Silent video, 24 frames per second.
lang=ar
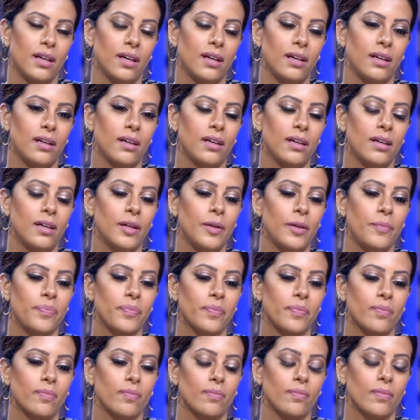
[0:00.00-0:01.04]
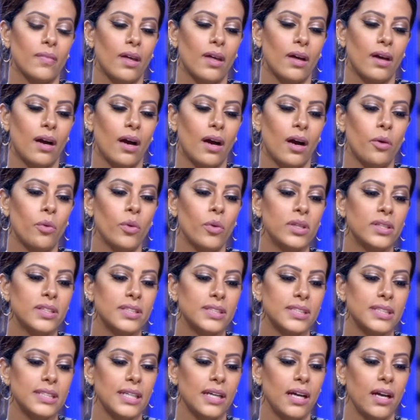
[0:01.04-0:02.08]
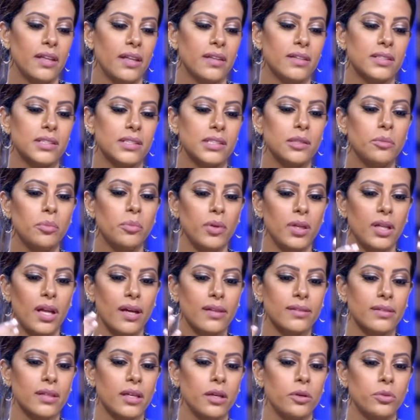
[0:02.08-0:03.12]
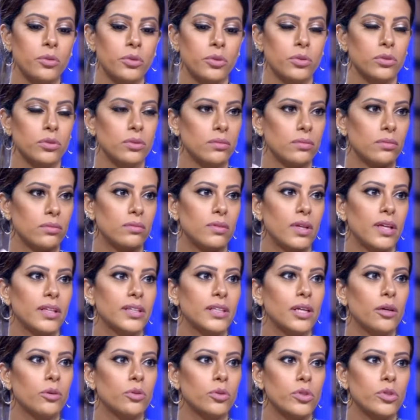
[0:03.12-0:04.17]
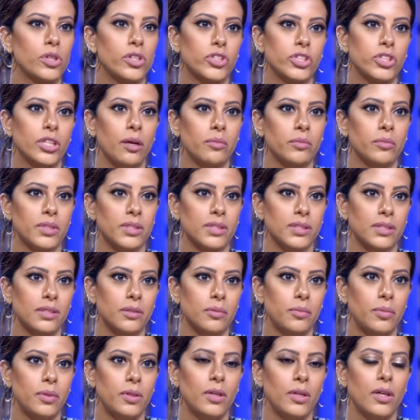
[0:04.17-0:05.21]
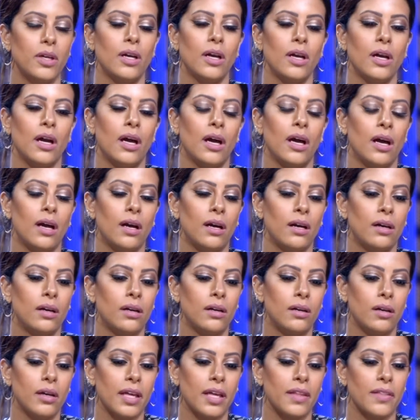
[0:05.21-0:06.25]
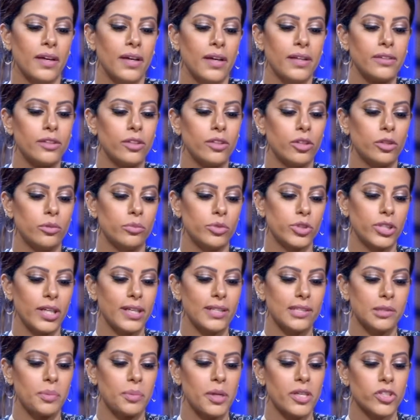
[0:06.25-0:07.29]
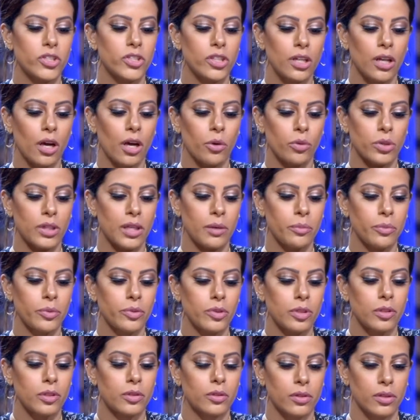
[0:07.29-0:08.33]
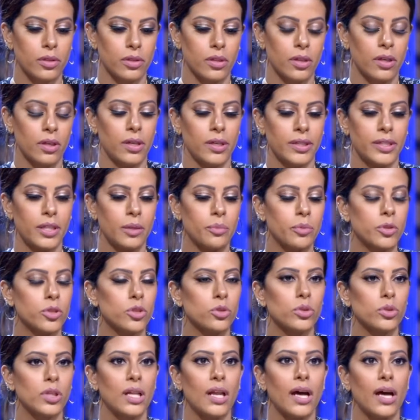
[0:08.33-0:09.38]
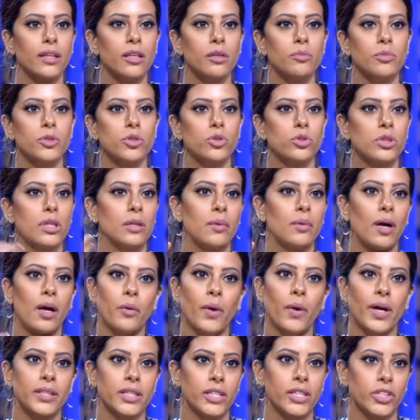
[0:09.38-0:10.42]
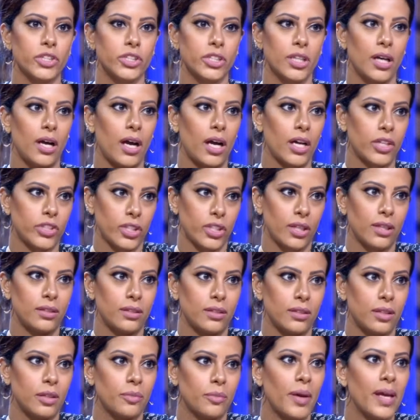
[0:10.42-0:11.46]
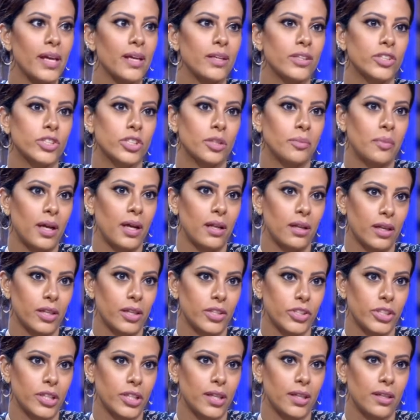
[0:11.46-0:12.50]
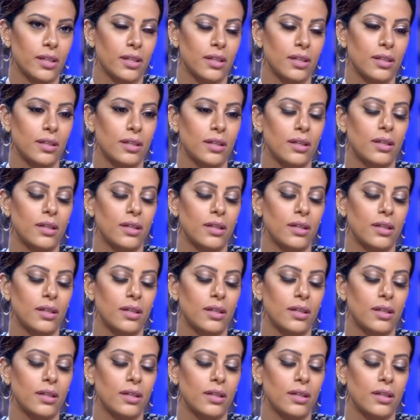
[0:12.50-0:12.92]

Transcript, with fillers: آه، اول نصيحه اذا الصبح لا تكودون لا تكودون اشياء من الصبح أيوة. آه، اذا عندكم شيء سبيشل او تبون آه، تبرزونه لا تلبسونه مع وايد اشياء عشان يبين جمال هالشيء صح